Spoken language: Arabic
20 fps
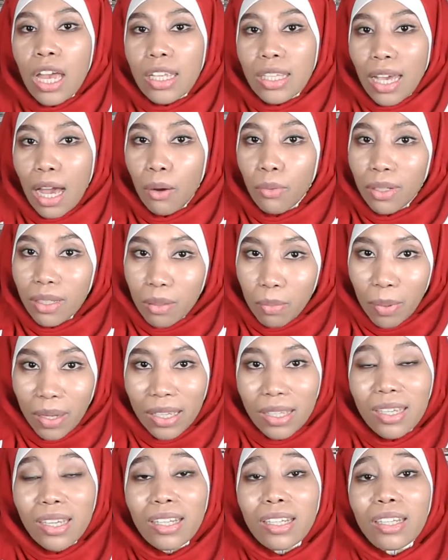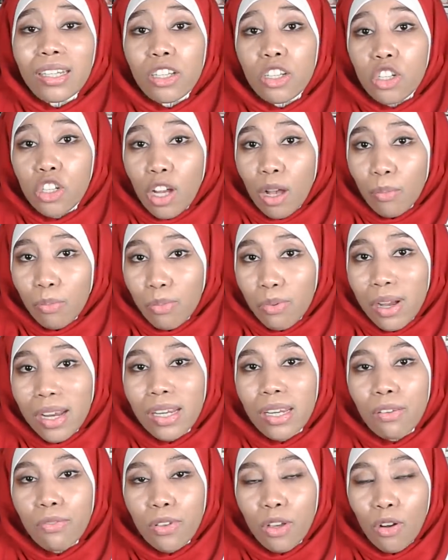تحاولي تبعدي عليه لي شامبوان
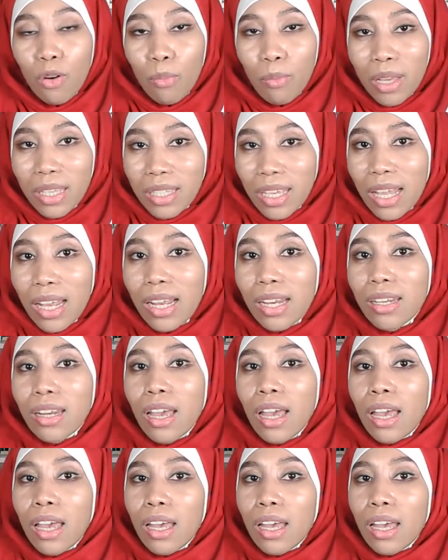اللي فيهم مثلا